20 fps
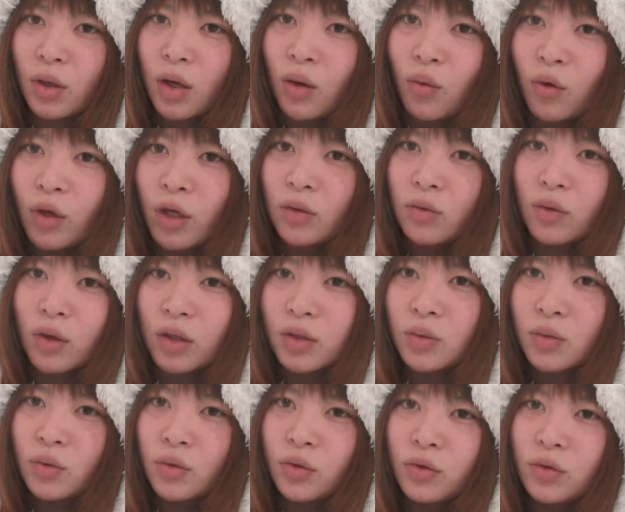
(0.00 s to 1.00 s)
か親とか
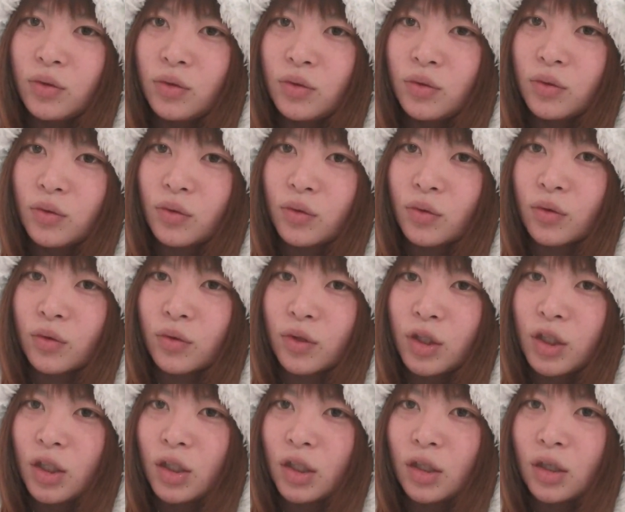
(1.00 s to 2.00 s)
そういうの
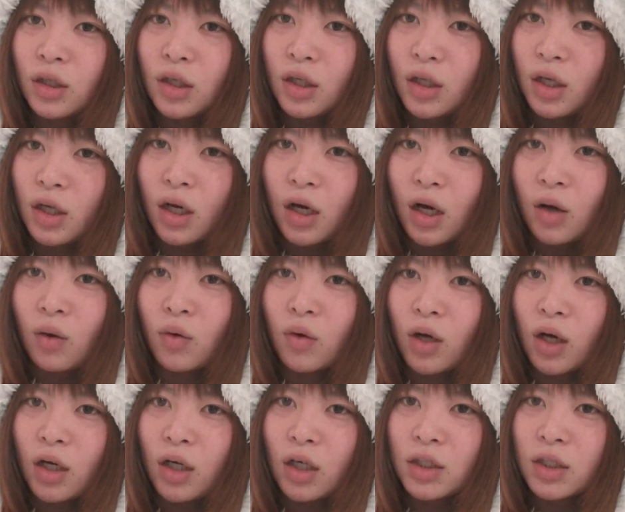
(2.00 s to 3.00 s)
にあお
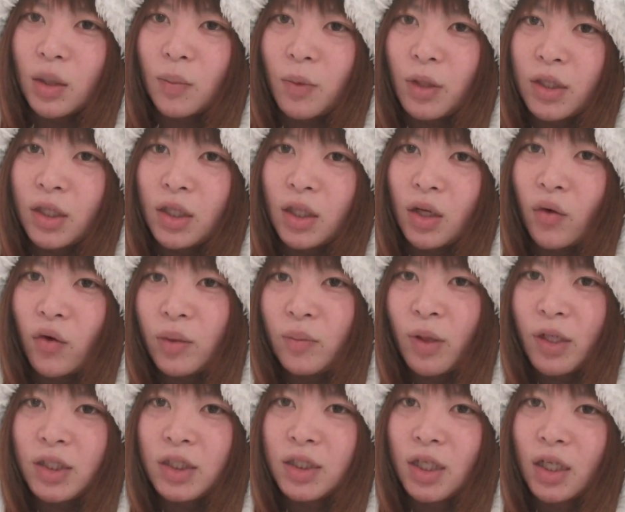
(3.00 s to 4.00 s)
かげさまで治り
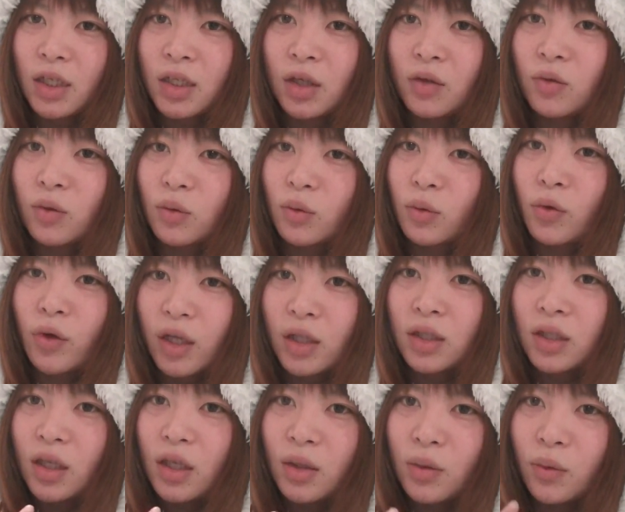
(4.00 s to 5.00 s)
ましたっていうのどうやっ
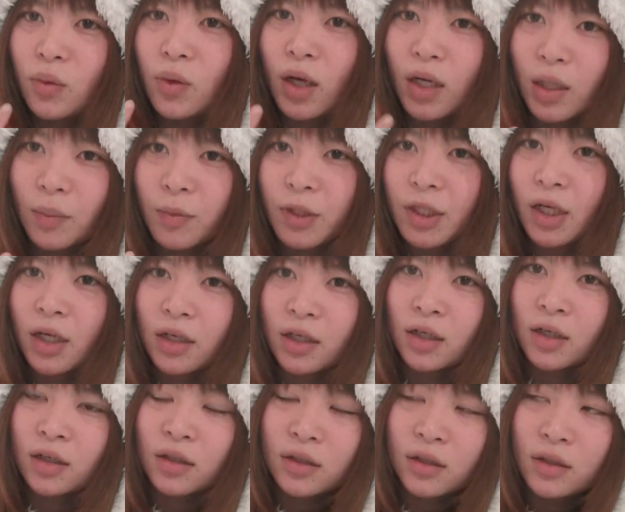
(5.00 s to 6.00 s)
て言おうかなみたい
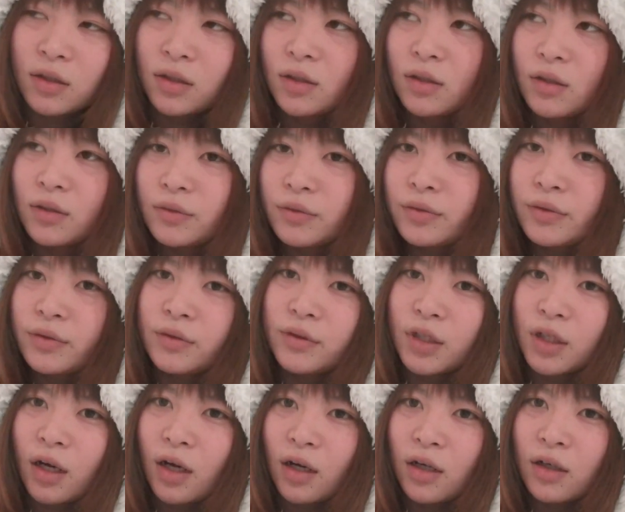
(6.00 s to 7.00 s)
な風
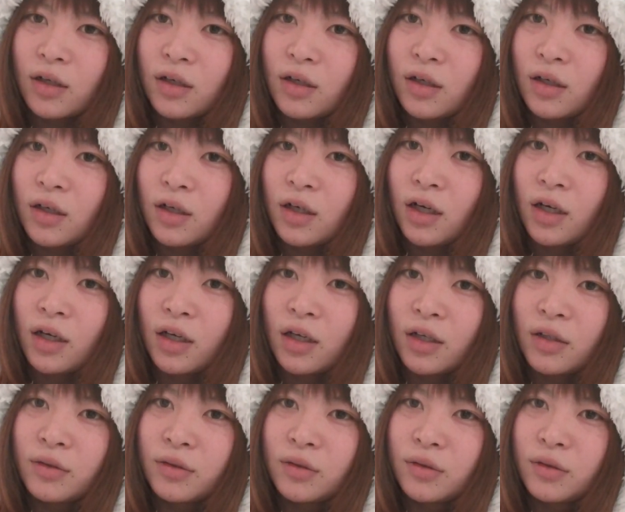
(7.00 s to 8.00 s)
に考
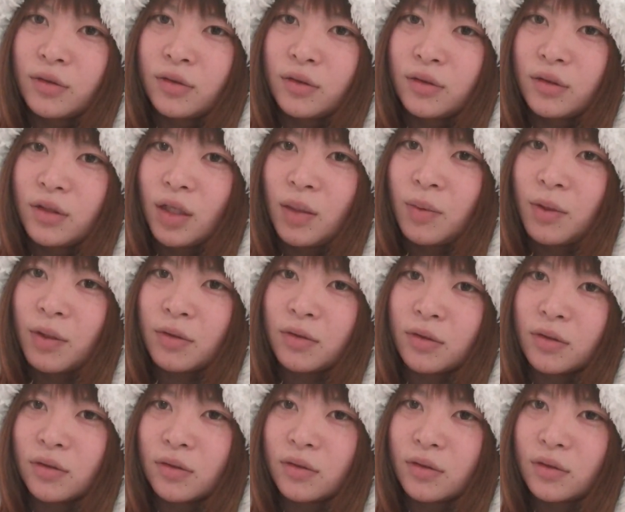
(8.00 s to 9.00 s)
える
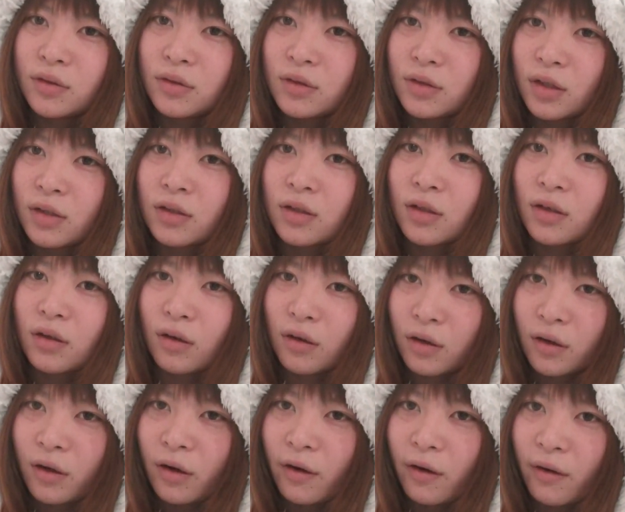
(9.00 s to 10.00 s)
レベルだったから
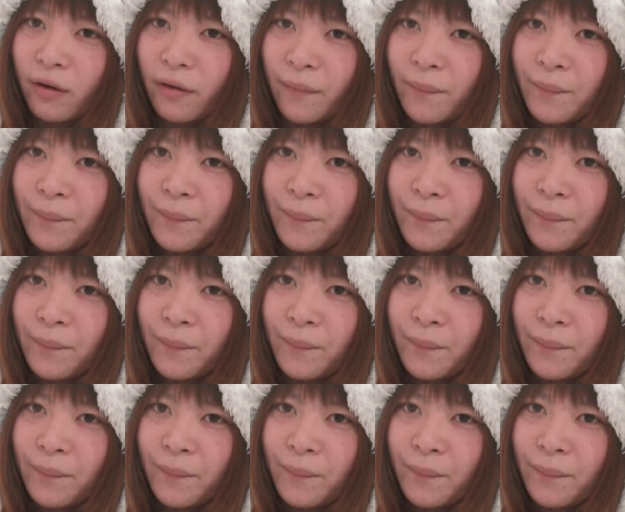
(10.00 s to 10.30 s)
なん